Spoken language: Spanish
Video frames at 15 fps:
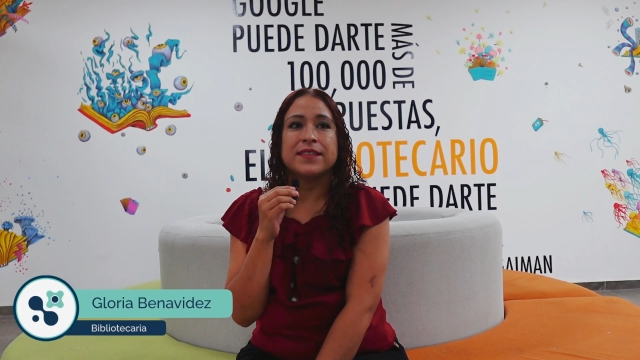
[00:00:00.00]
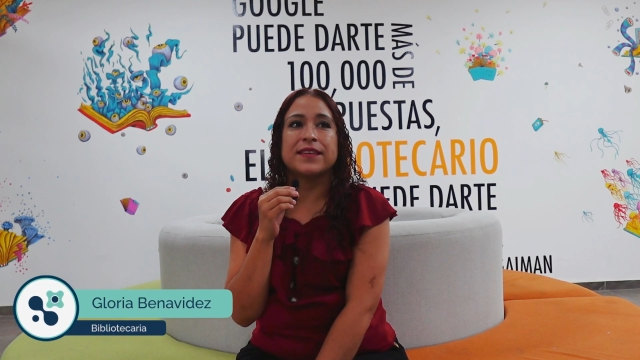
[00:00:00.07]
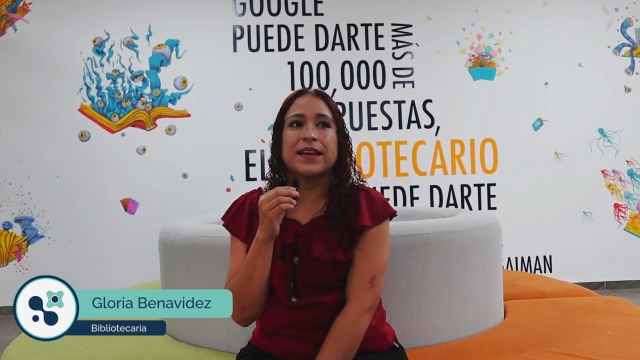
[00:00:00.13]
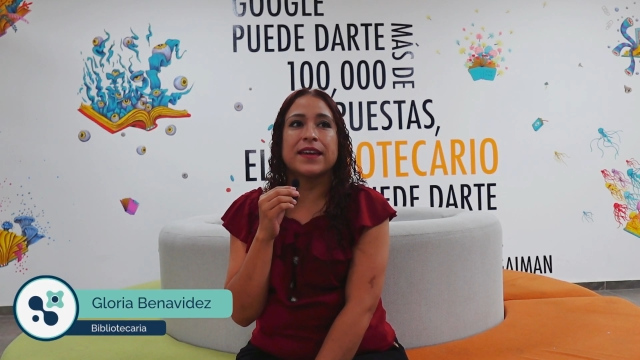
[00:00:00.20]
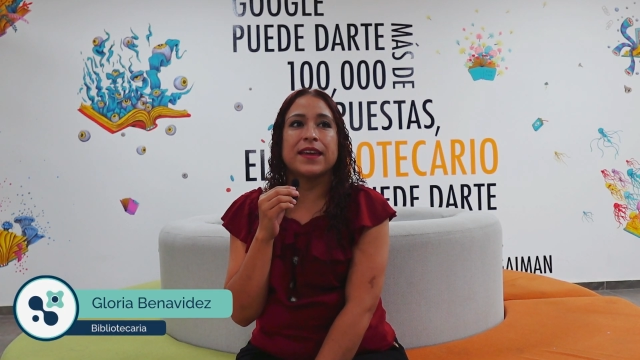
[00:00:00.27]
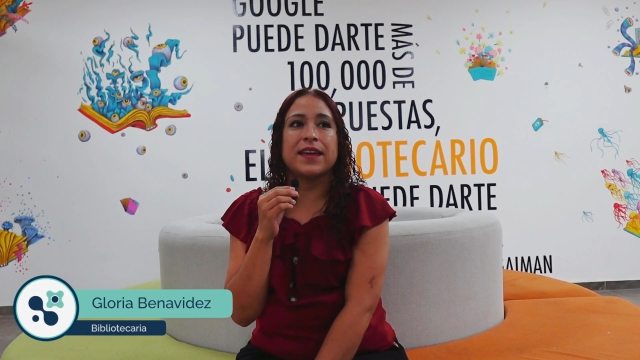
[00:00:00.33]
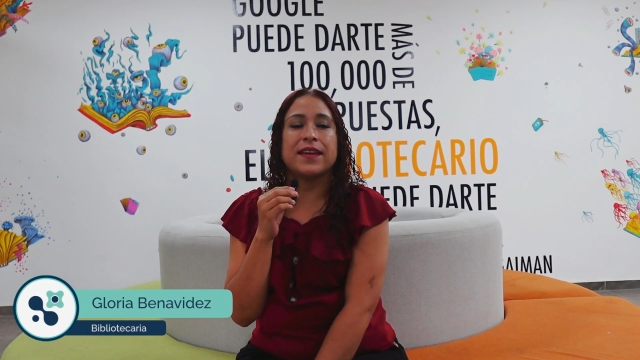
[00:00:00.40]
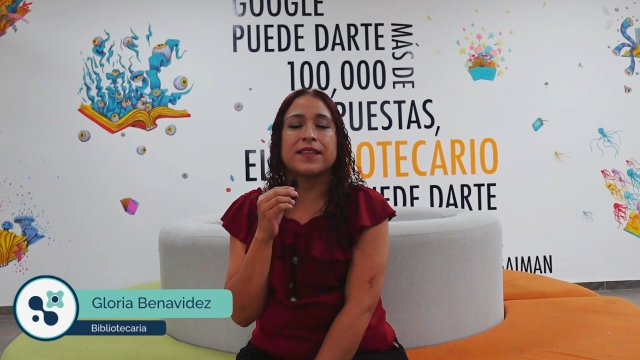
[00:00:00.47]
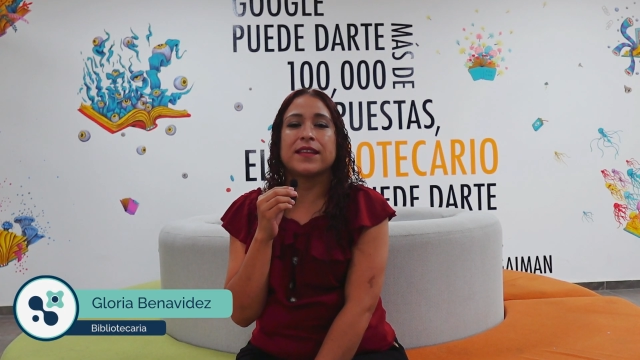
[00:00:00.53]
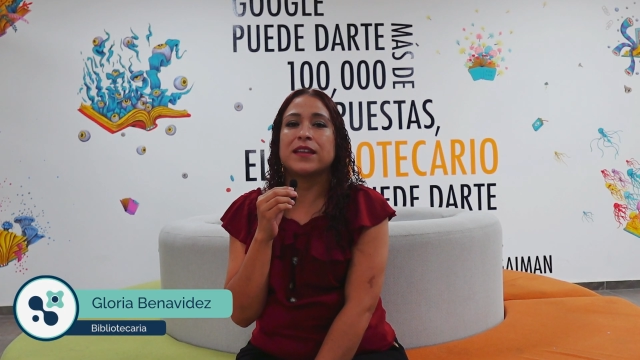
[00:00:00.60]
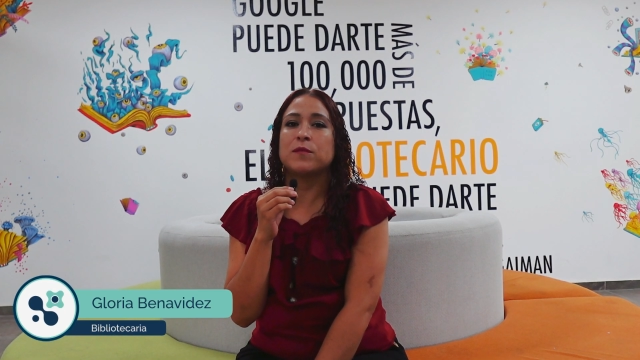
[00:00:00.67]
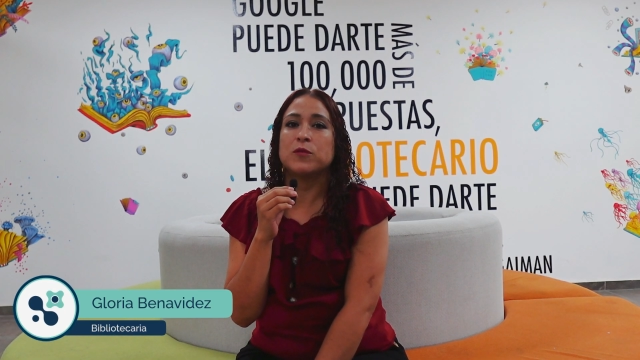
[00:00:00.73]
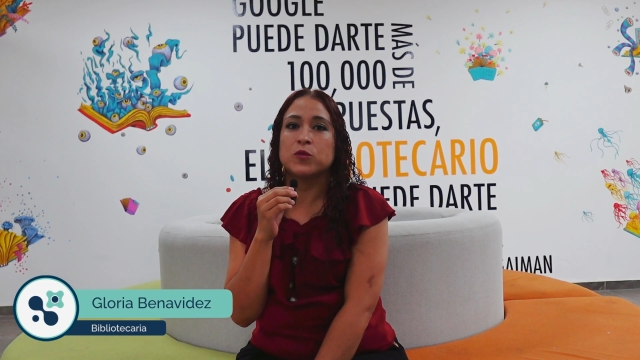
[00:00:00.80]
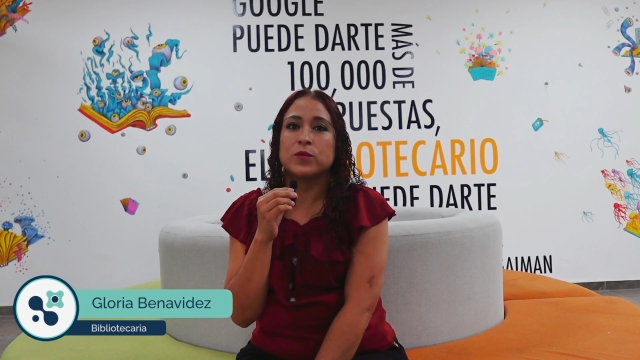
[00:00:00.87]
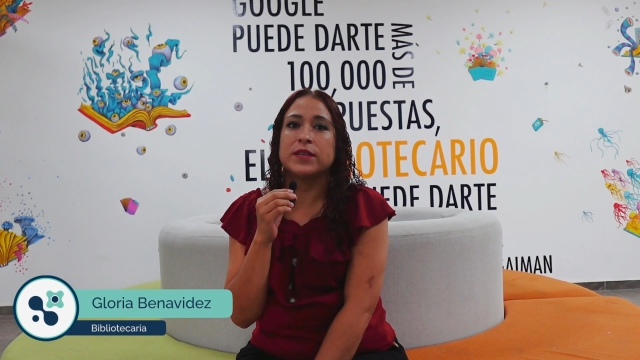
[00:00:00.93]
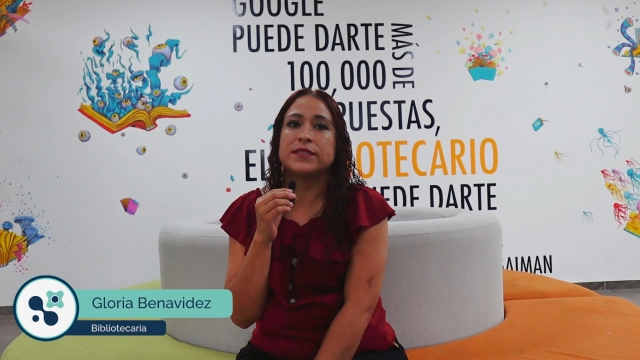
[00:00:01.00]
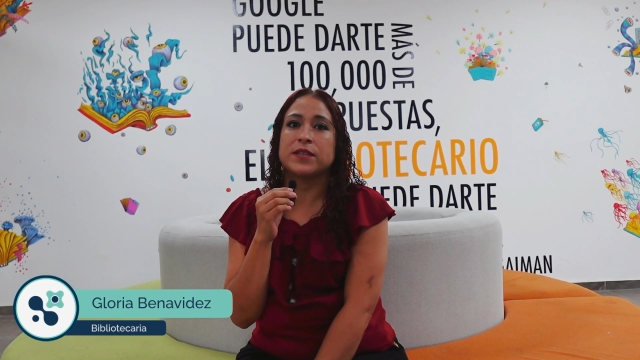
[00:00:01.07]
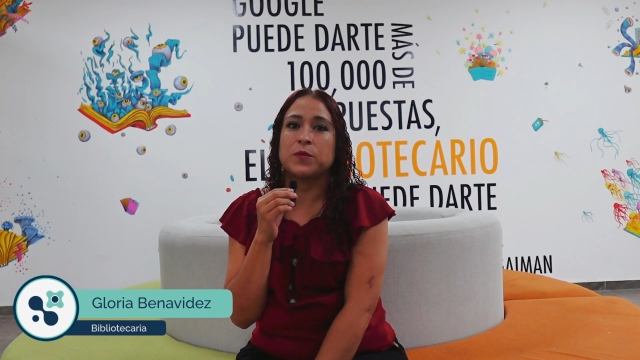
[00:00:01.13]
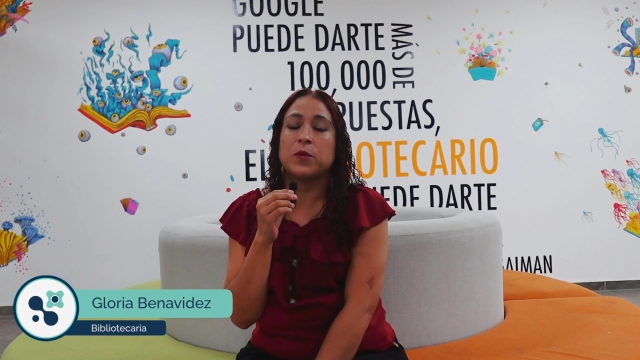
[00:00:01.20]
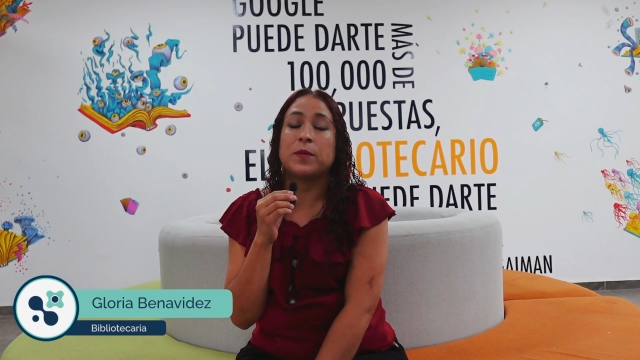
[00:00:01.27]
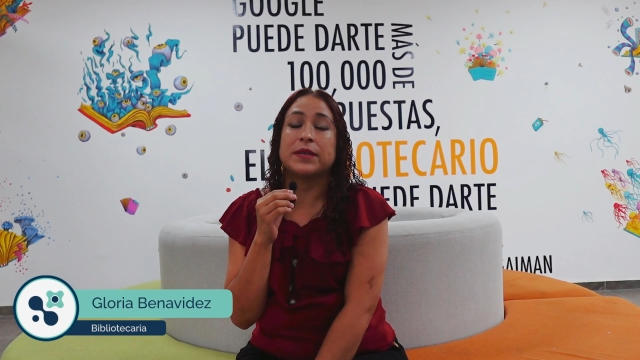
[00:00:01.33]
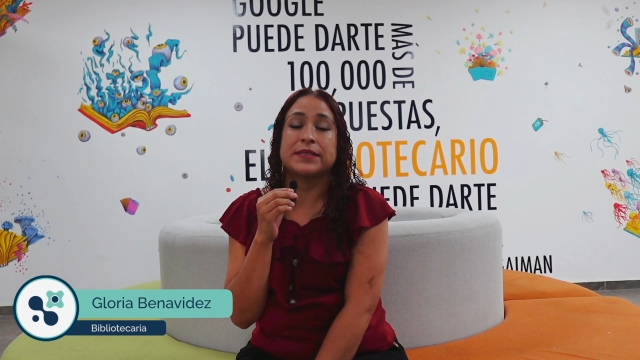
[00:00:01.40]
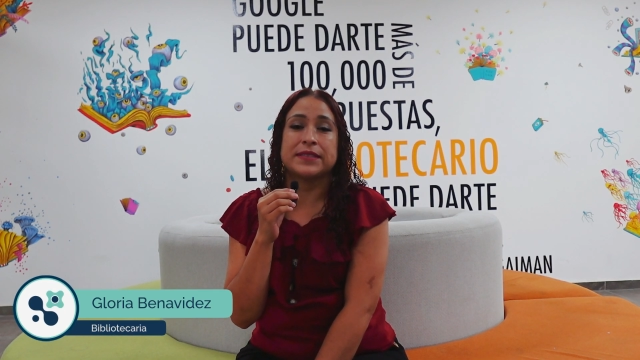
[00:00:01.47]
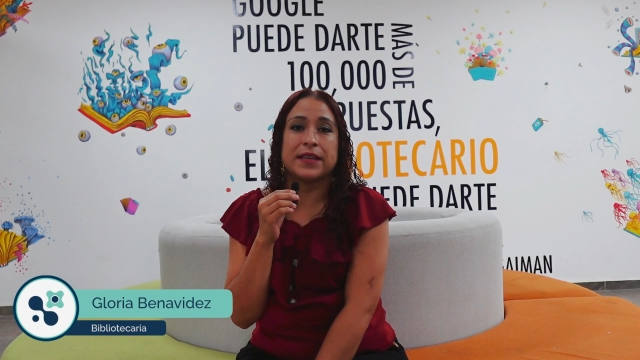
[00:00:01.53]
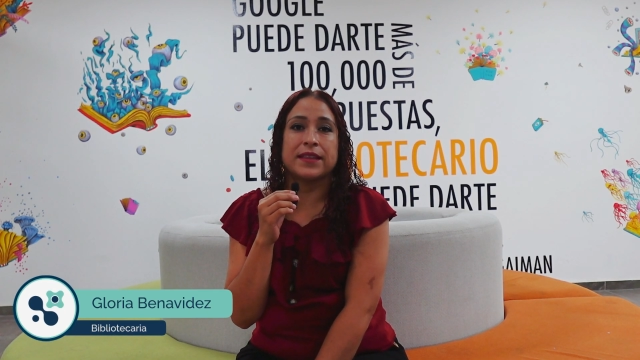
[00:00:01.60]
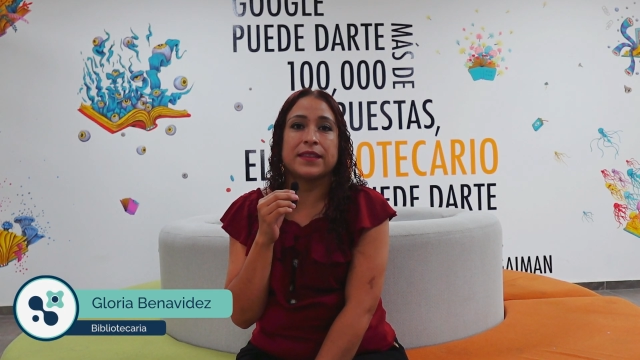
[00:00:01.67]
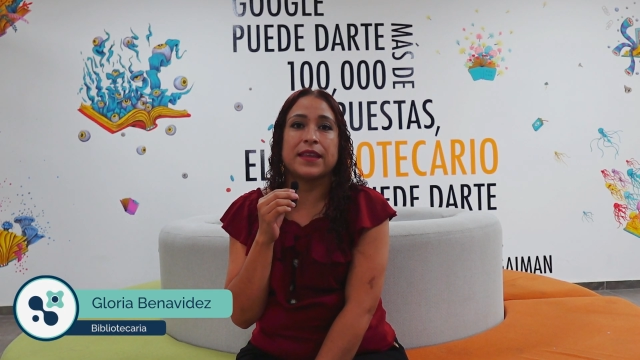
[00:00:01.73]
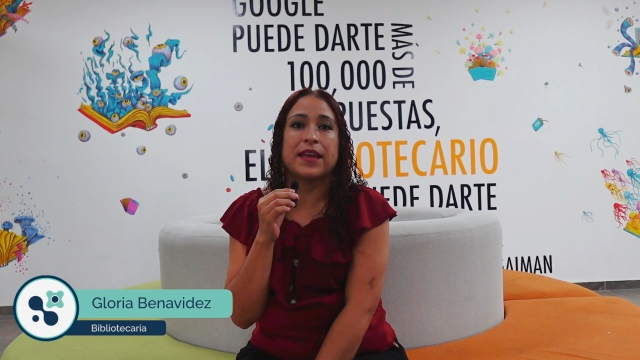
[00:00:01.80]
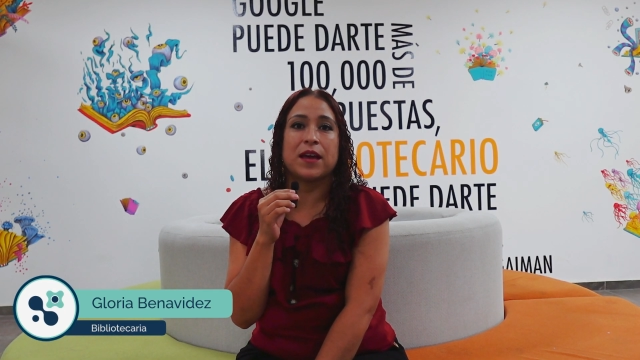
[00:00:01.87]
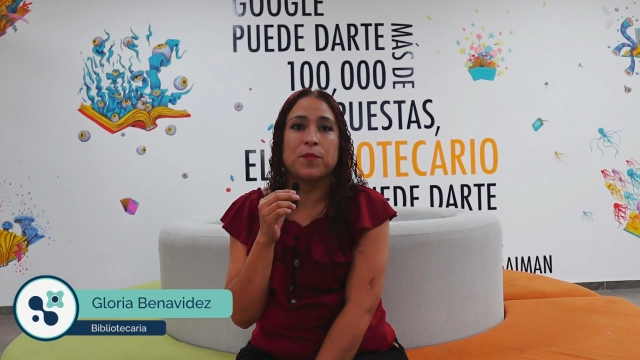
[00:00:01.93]
ya que tenemos un acervo
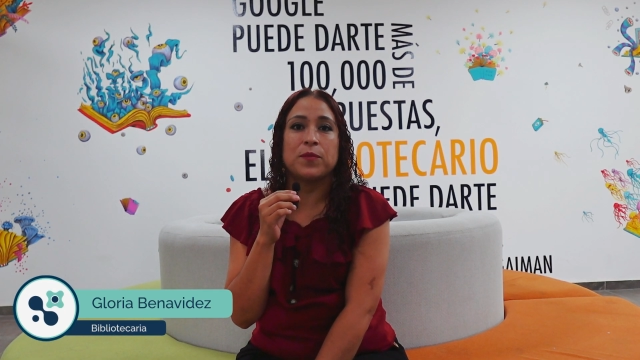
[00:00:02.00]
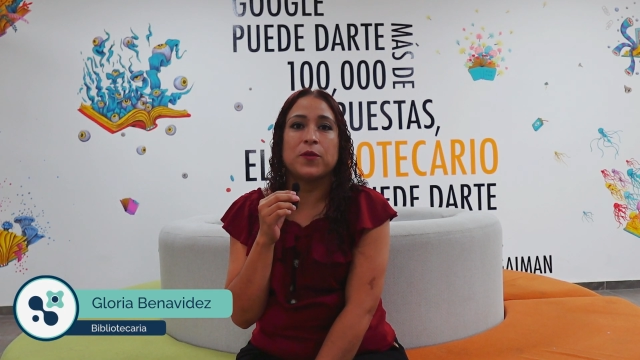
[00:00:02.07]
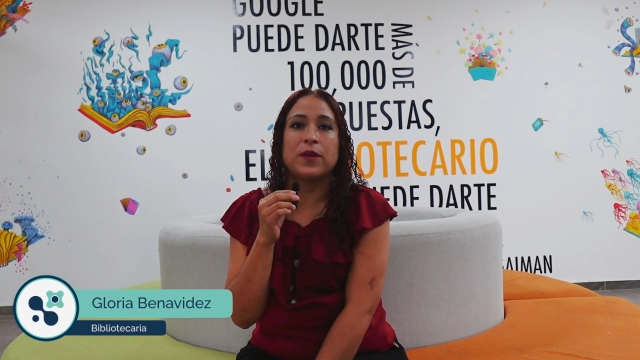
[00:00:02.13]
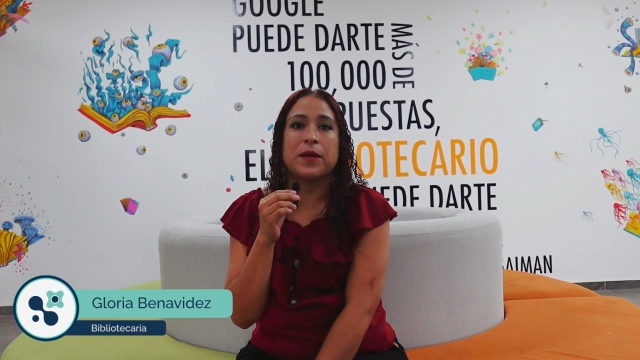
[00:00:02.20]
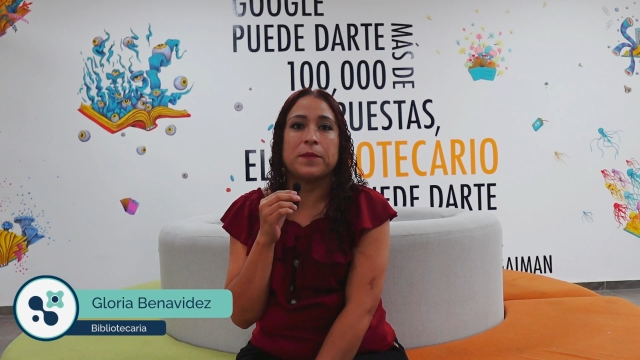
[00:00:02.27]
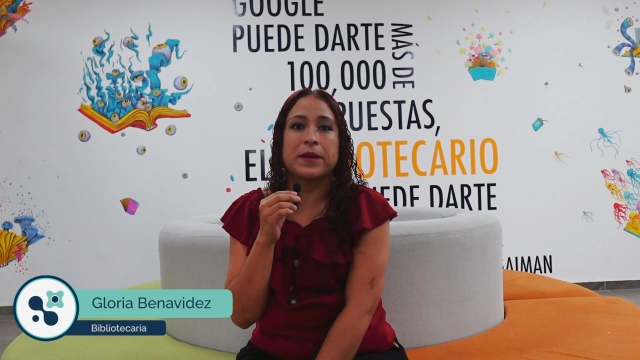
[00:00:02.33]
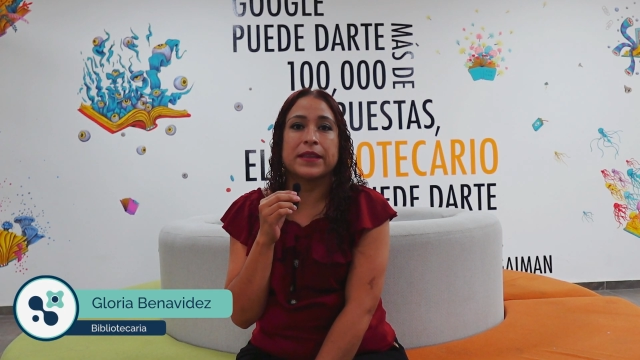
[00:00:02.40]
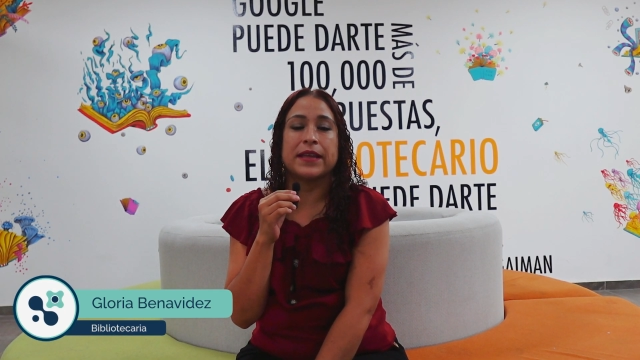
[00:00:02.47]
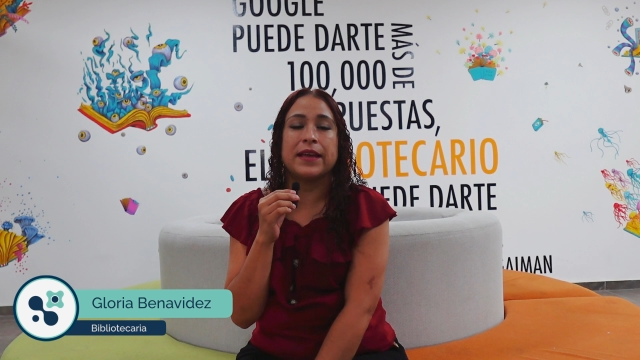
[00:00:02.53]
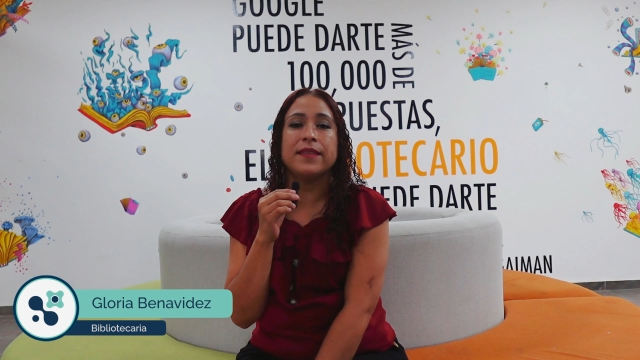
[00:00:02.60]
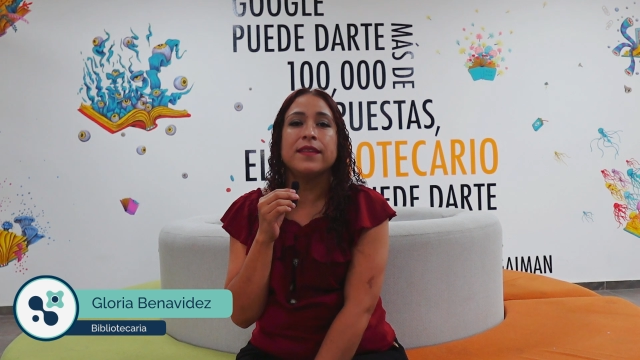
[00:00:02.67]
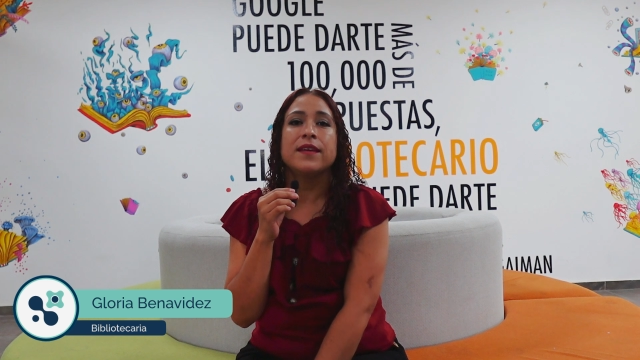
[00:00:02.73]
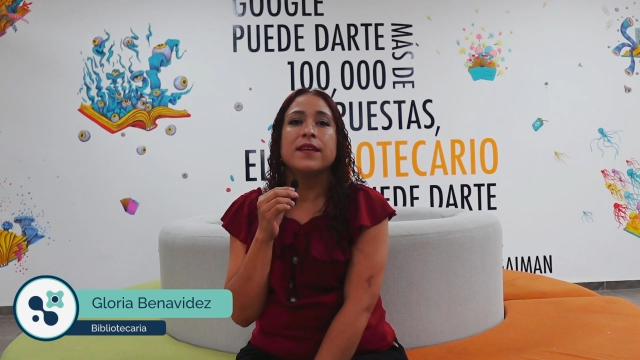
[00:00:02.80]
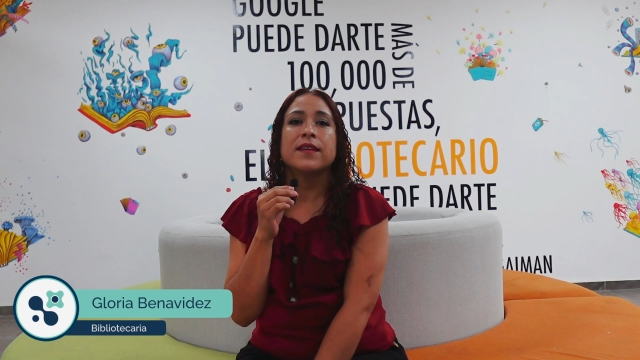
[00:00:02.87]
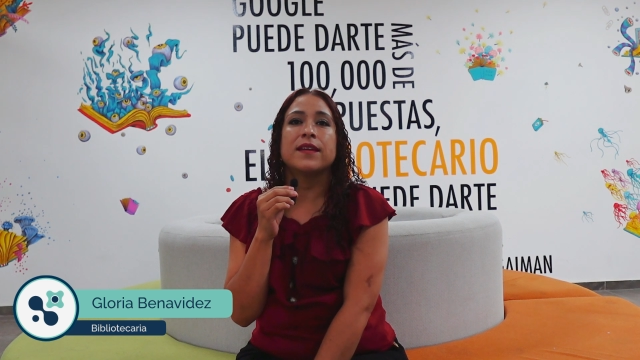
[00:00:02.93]
bastante amplio, la verdad,